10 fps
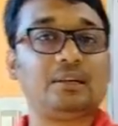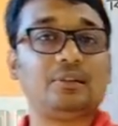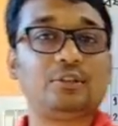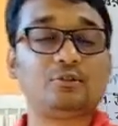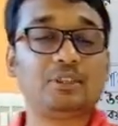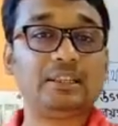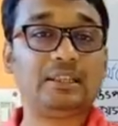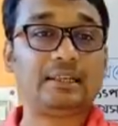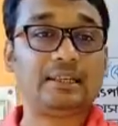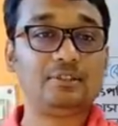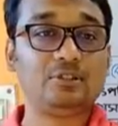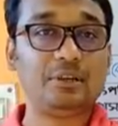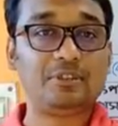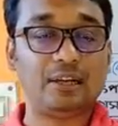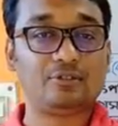তাহলে তোমাদের এখানে যদি
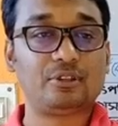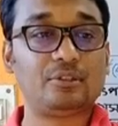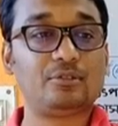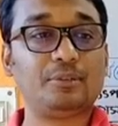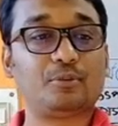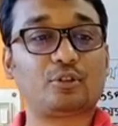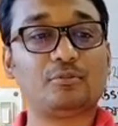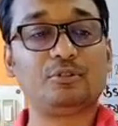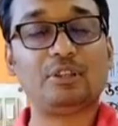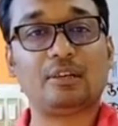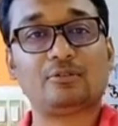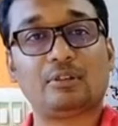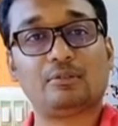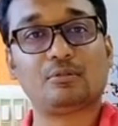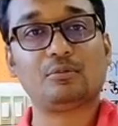আমি আলোচনা করি প্রথমে যদি
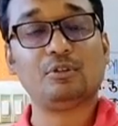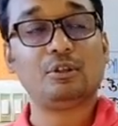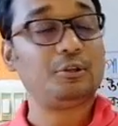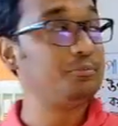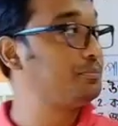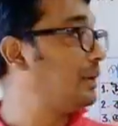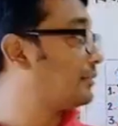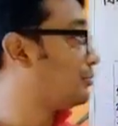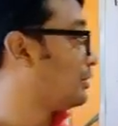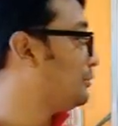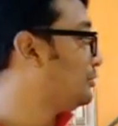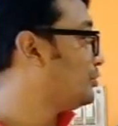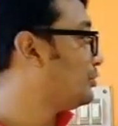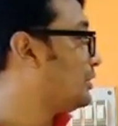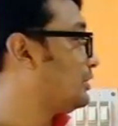আলোচনা করব পার্থক্যের
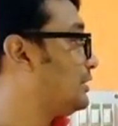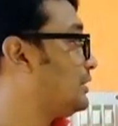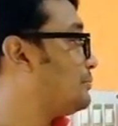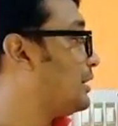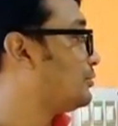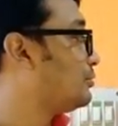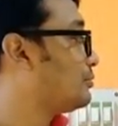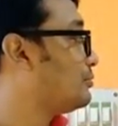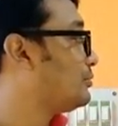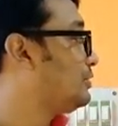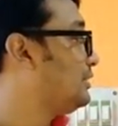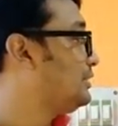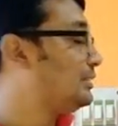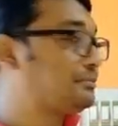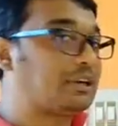বিষয় অর্থাৎ কী কী পার্থক্যগুলো
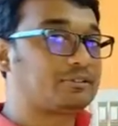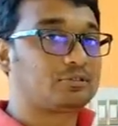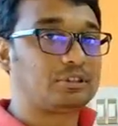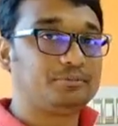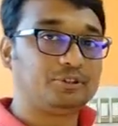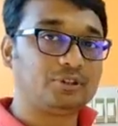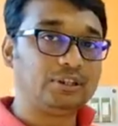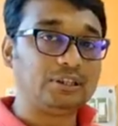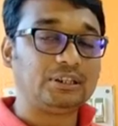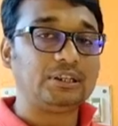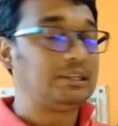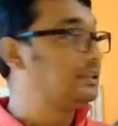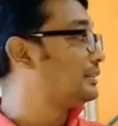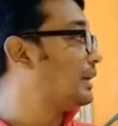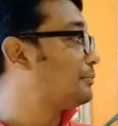দিয়েছি সেই পার্থক্যের বিষয়
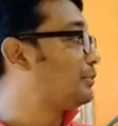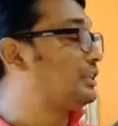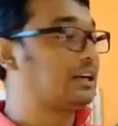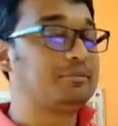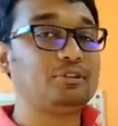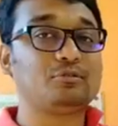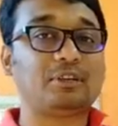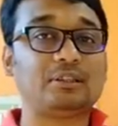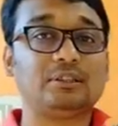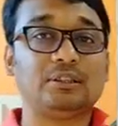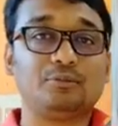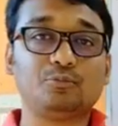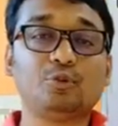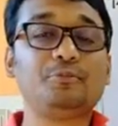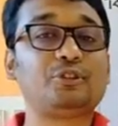তারপরে থাকবে তোমার
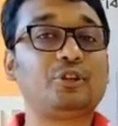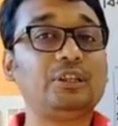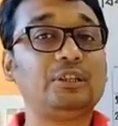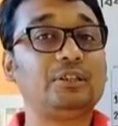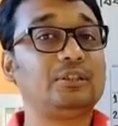মূল বিষয়